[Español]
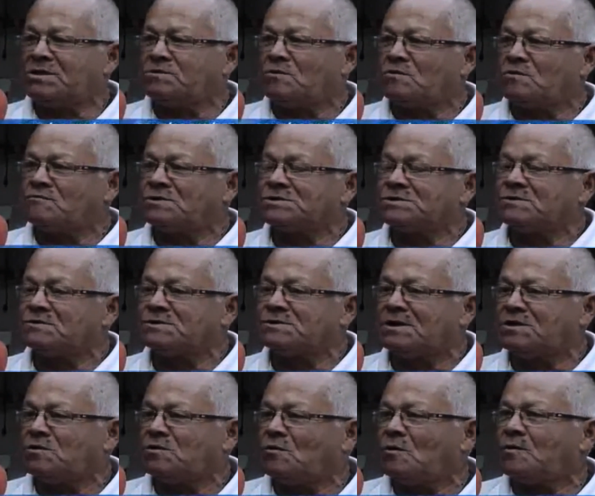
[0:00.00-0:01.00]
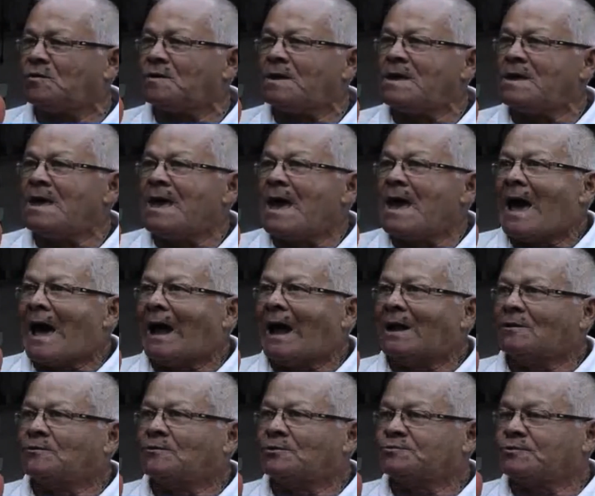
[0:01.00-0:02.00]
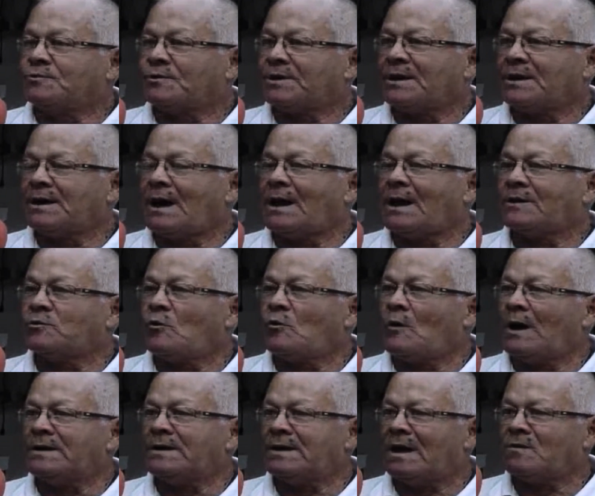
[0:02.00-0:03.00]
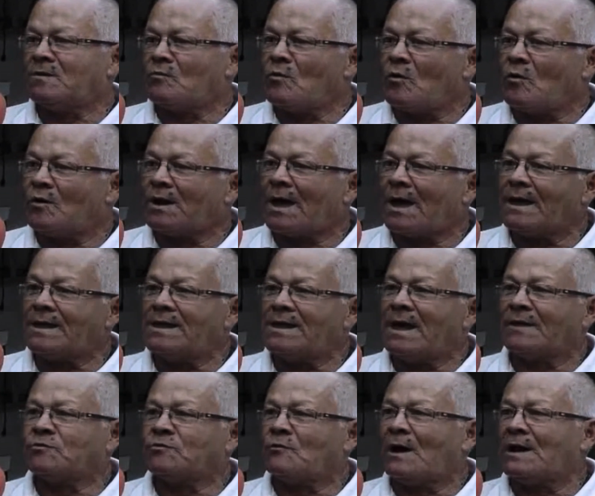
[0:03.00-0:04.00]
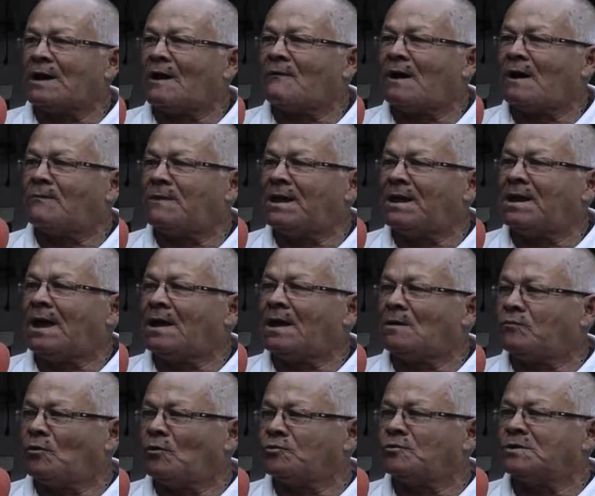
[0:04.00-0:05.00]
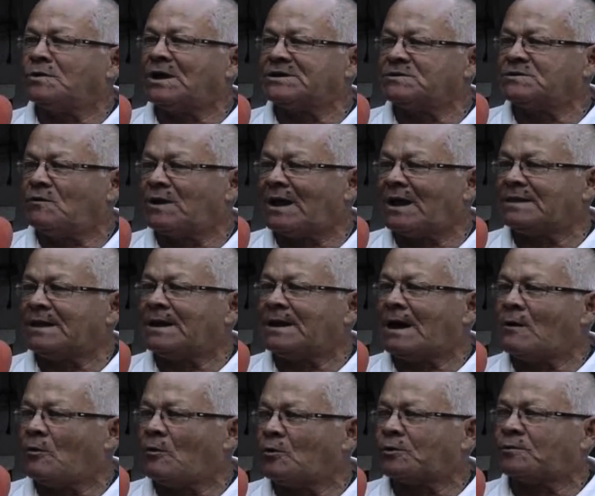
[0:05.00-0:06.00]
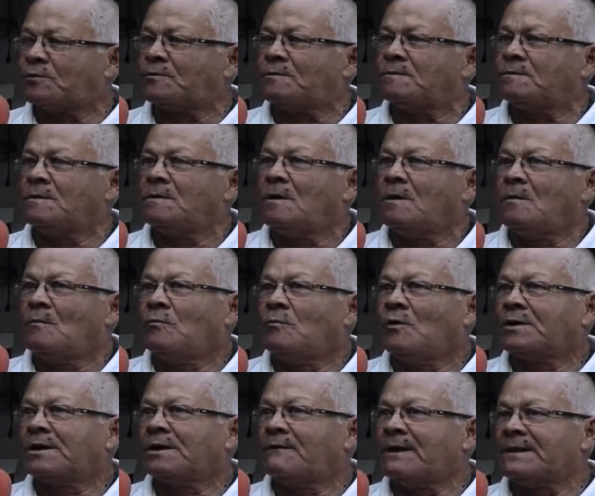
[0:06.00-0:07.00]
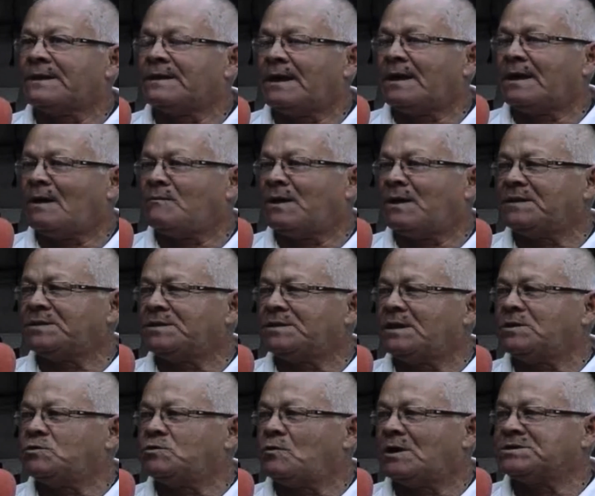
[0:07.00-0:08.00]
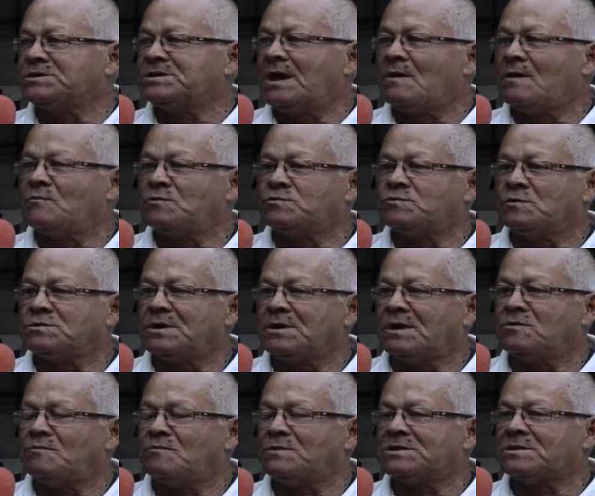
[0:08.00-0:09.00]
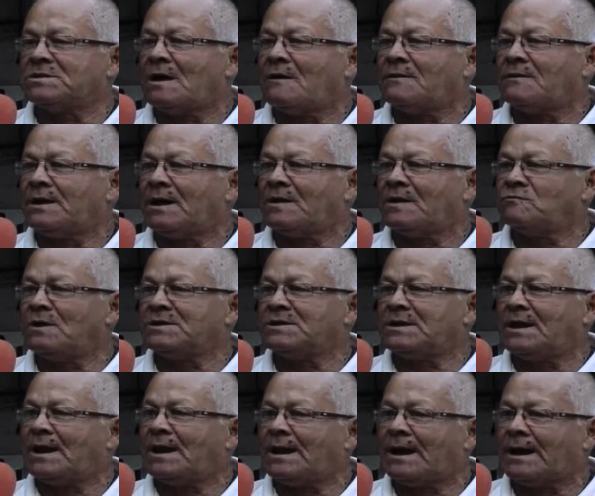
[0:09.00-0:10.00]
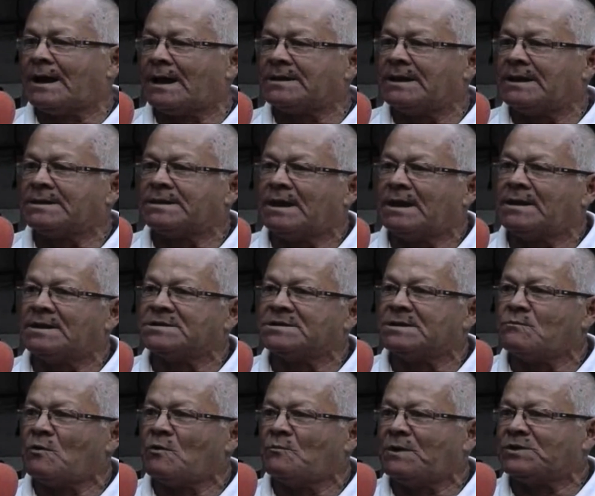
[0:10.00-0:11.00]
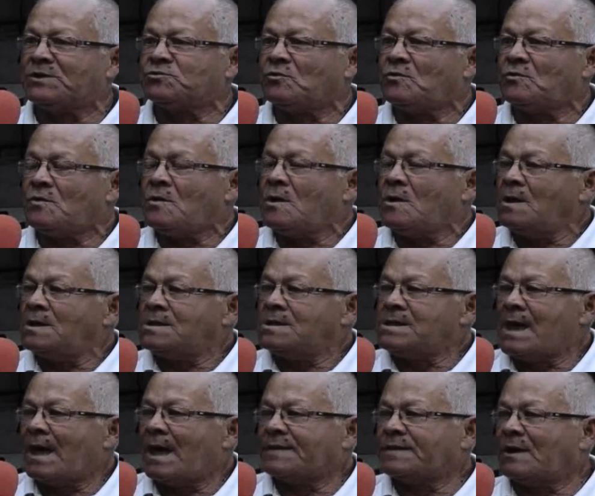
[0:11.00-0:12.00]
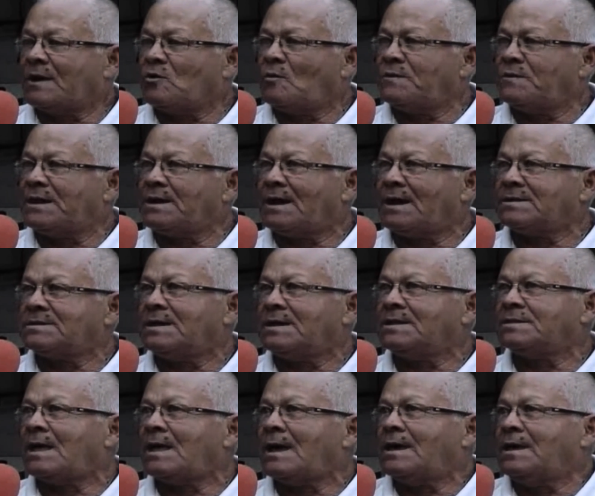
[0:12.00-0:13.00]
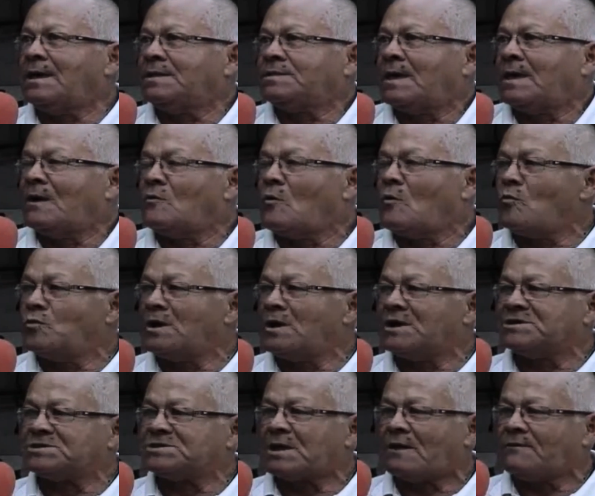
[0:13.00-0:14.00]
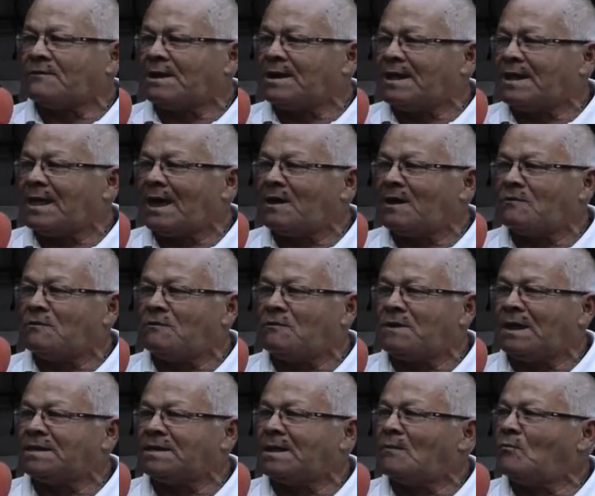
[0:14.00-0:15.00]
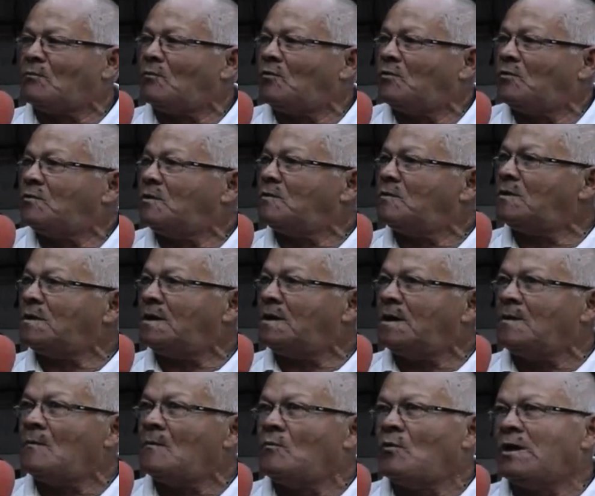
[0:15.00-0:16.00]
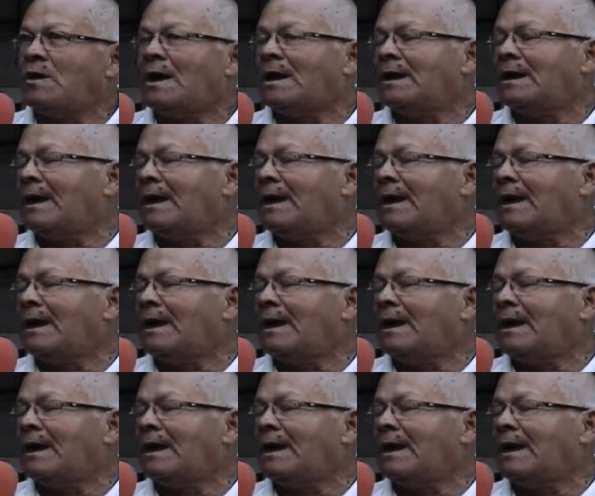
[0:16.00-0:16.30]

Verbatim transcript: de Dios nuestro Señor, al doctor Ricardo Arias Mora y a toda la familia del Fondo Nacional del Ahorro, porque verdaderamente yo hacía muchos años me estaba bregando a hacer a la casita y en este momento ya tengo mi casita y tengo una estabilidad de vivienda muy, muy